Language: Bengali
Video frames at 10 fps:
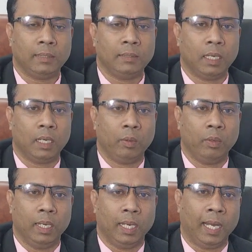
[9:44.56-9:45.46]
এছাড়াও
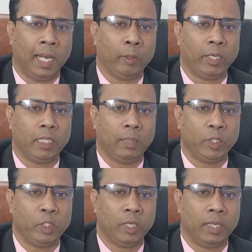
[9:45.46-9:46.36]
আরও একটি
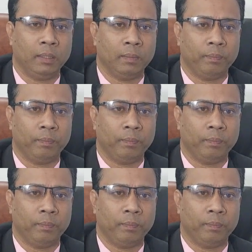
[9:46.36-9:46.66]
বিষয়